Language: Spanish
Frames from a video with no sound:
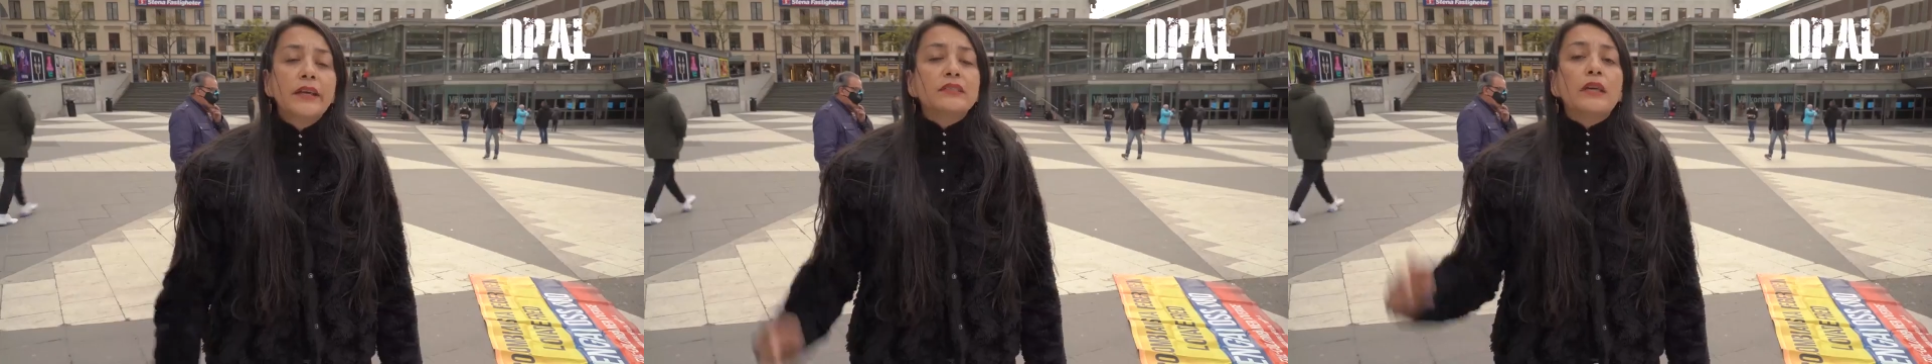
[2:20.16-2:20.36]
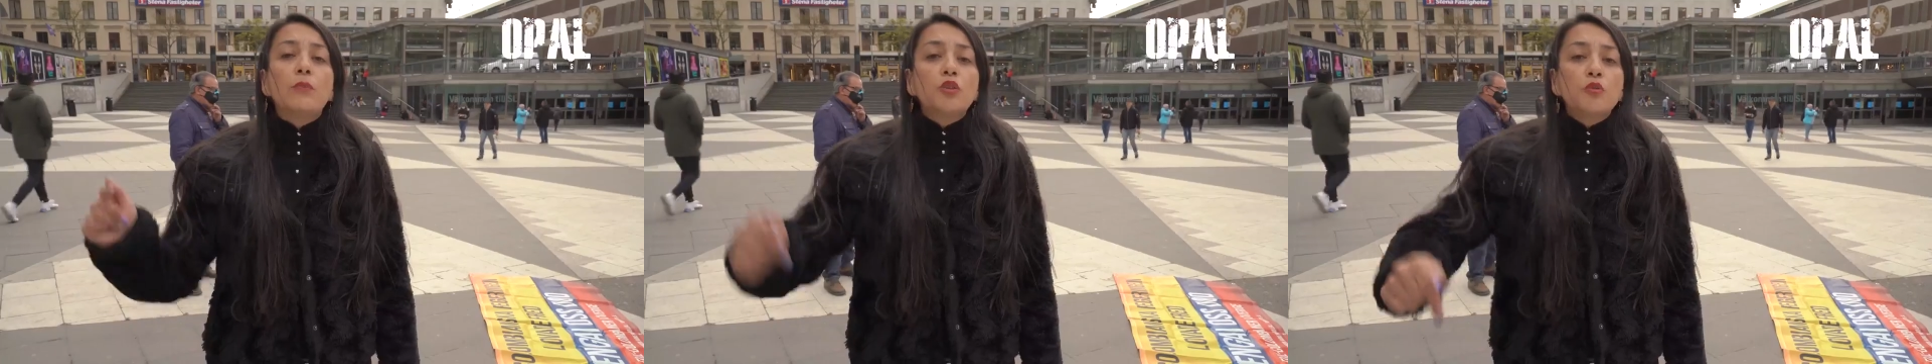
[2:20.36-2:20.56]

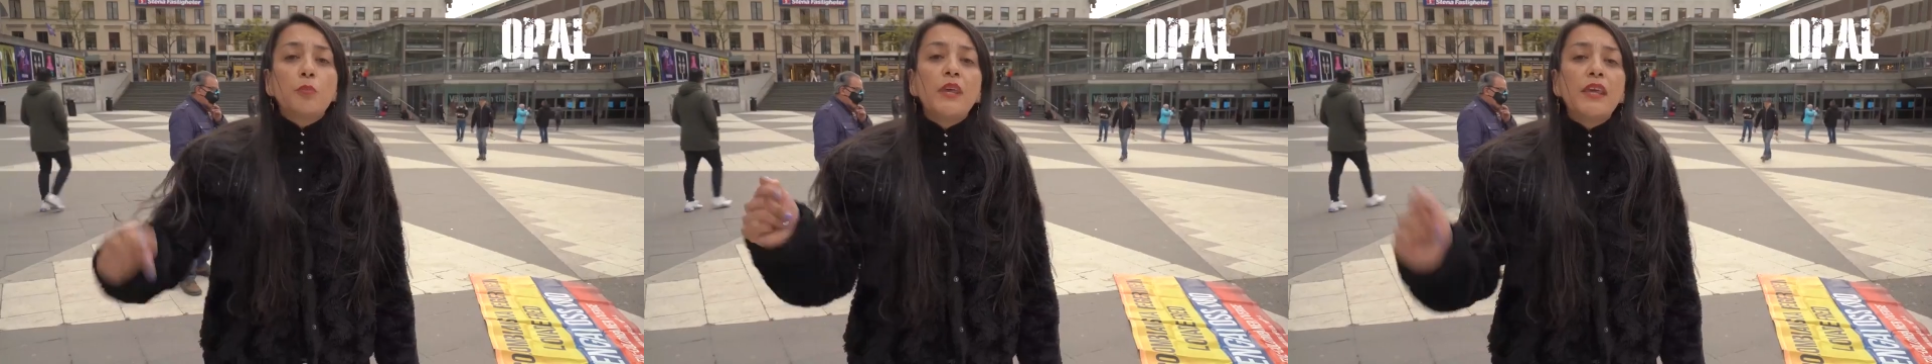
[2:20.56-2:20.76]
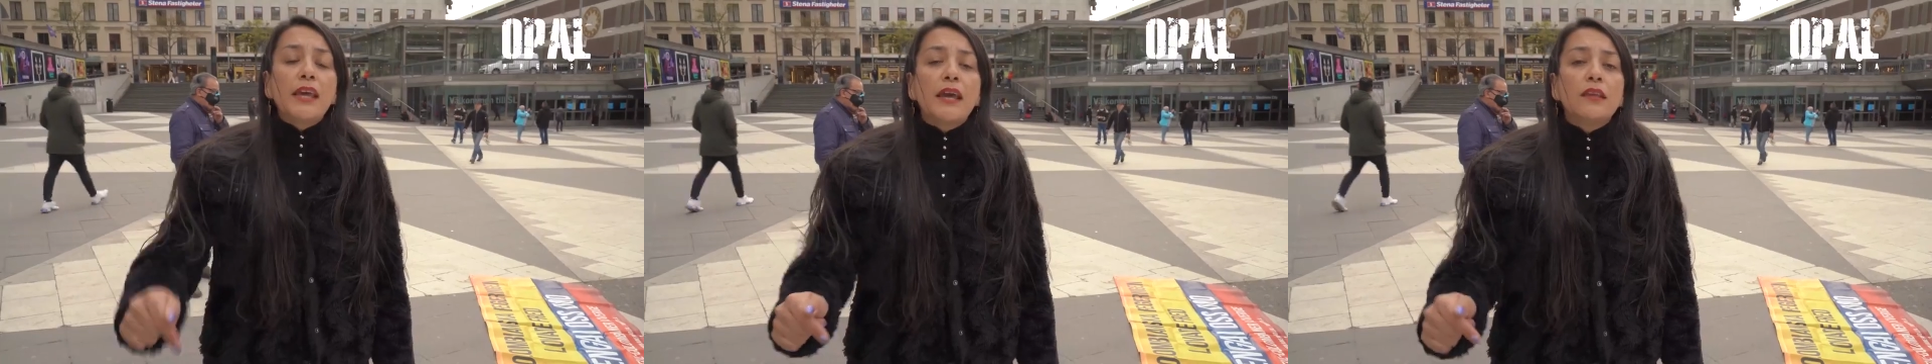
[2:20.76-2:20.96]
Estamos
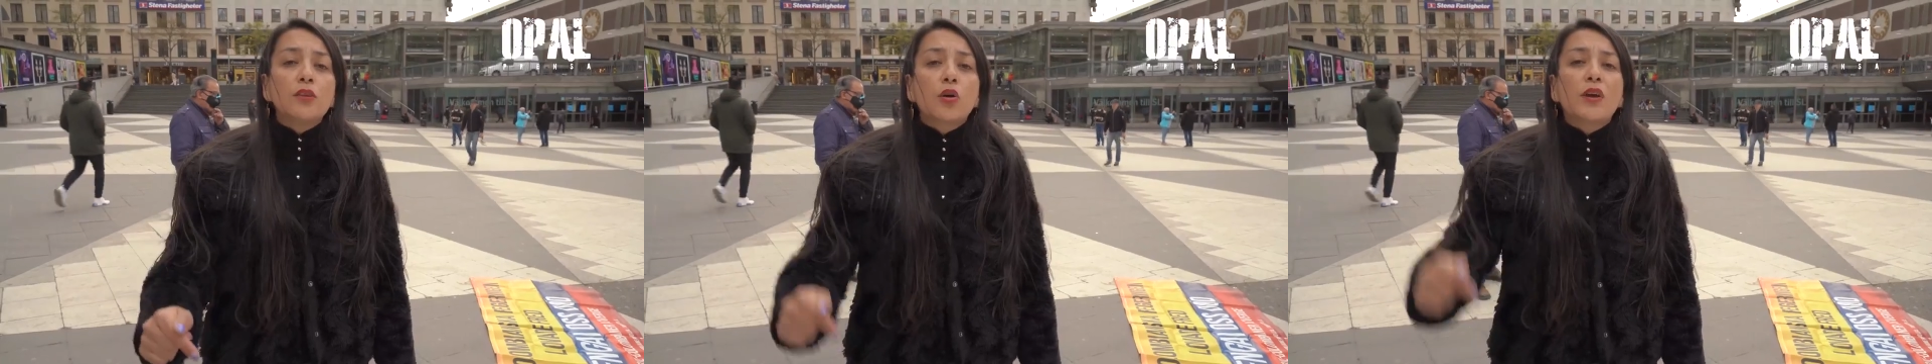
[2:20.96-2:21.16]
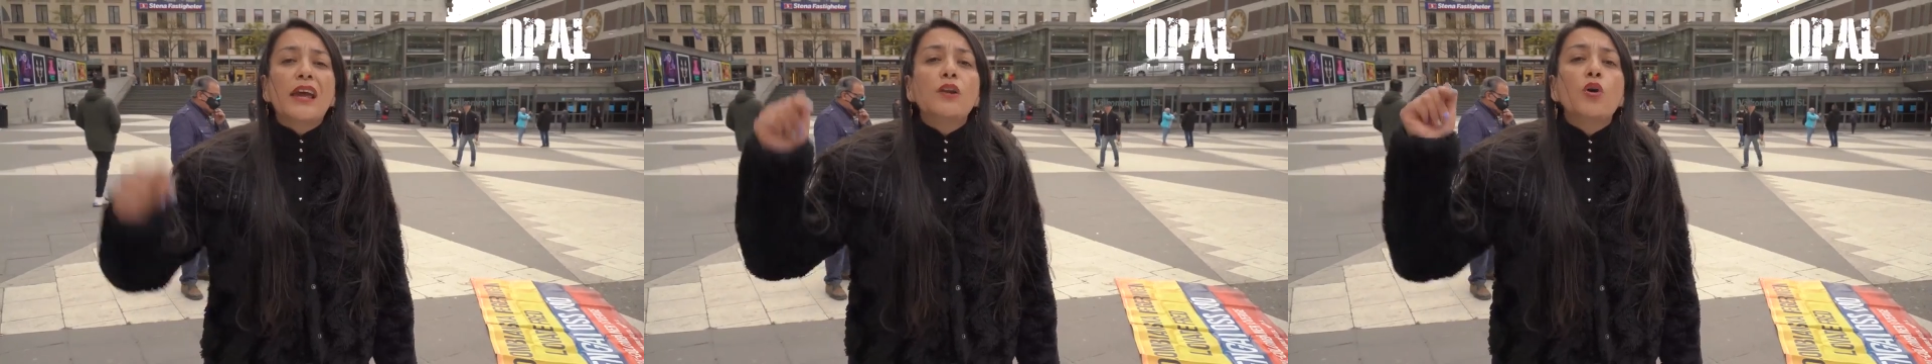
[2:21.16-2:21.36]

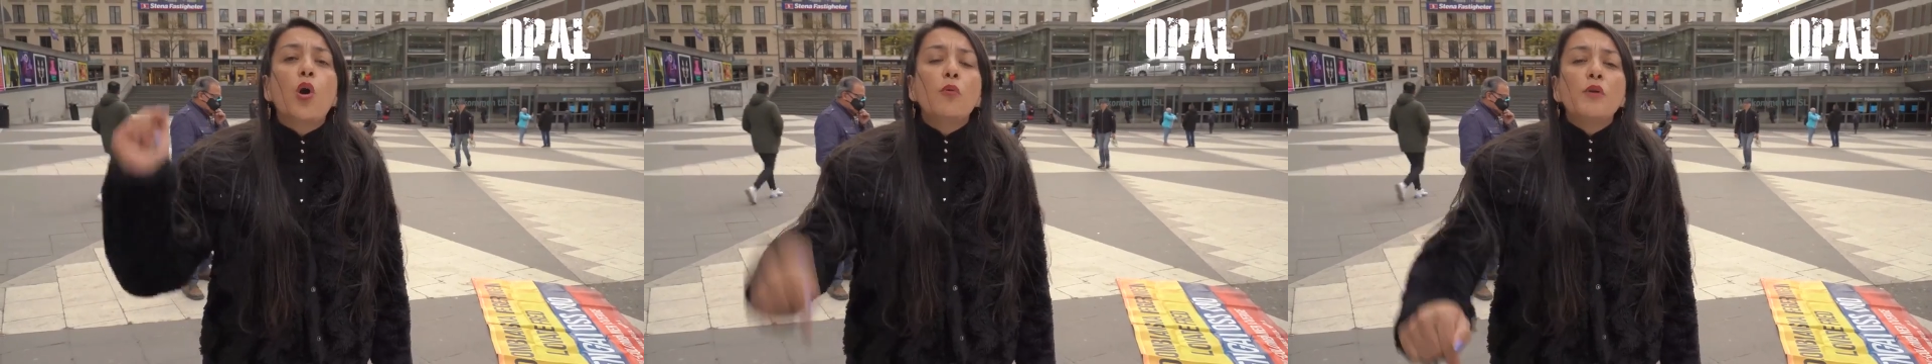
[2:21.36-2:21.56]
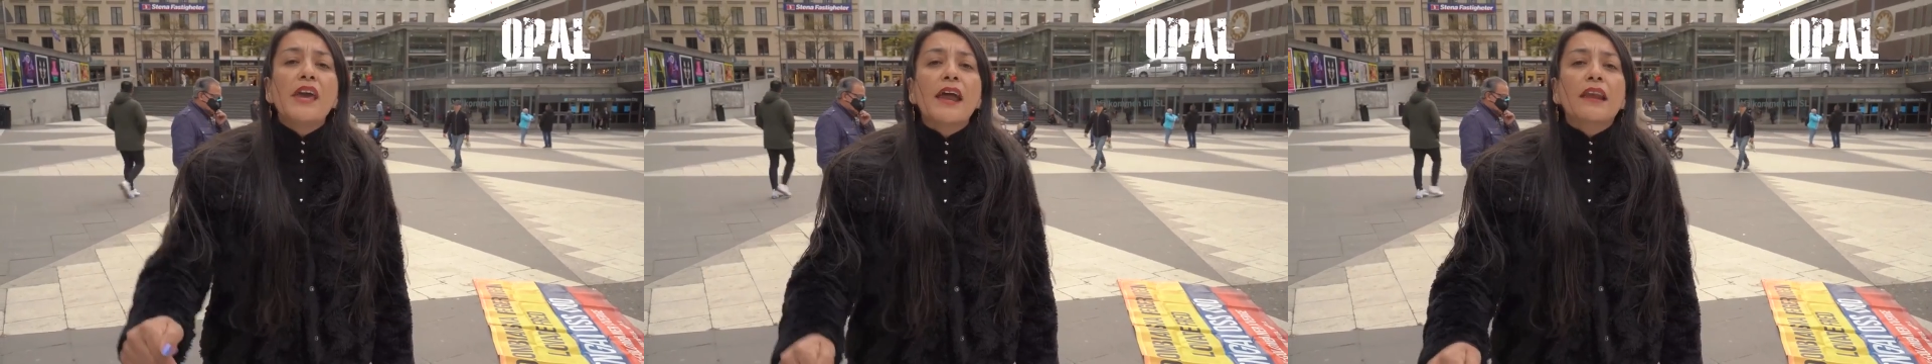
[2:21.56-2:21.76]
pidiendo que el
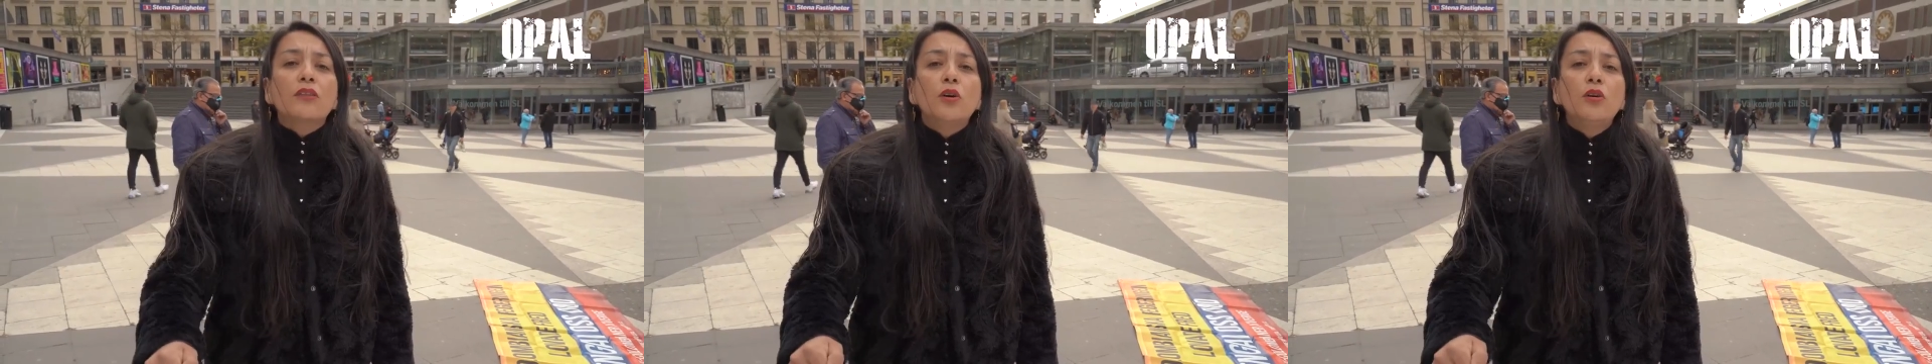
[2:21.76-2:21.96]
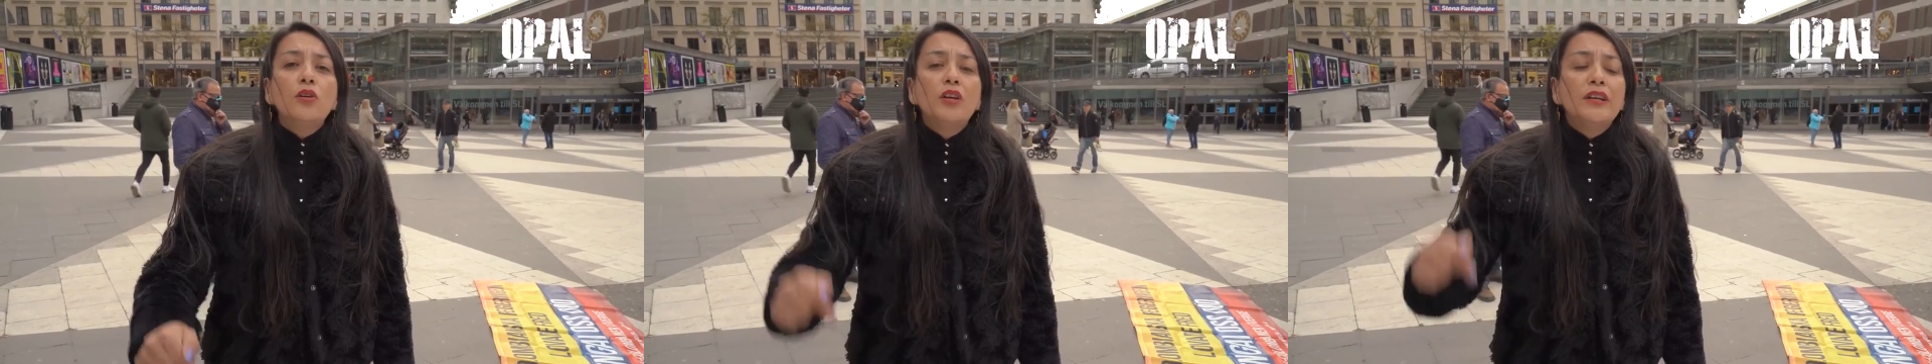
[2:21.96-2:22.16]

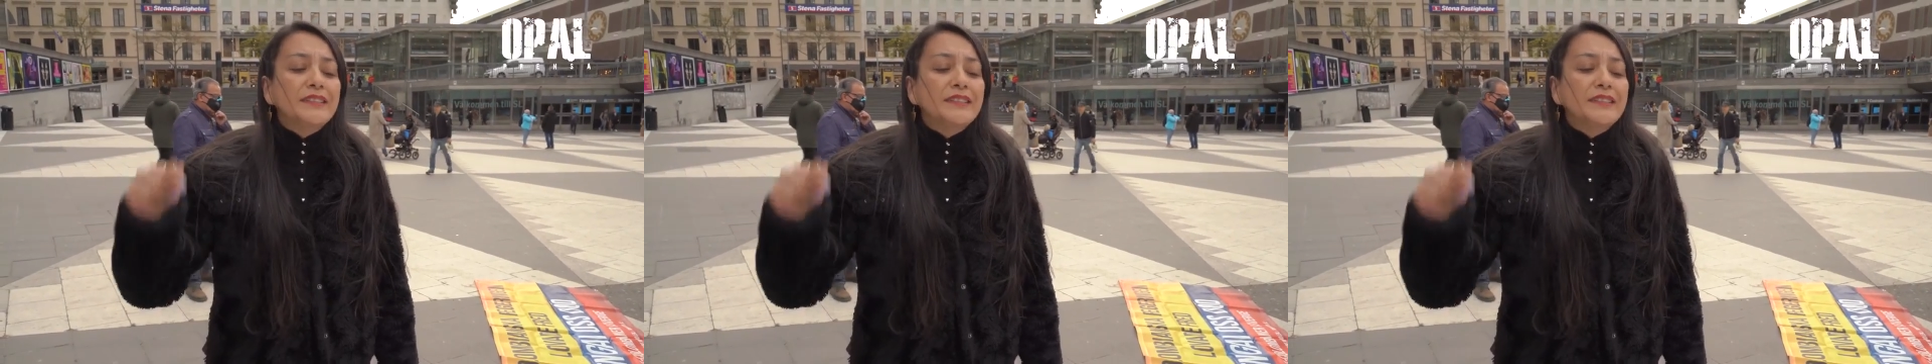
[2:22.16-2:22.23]
gobierno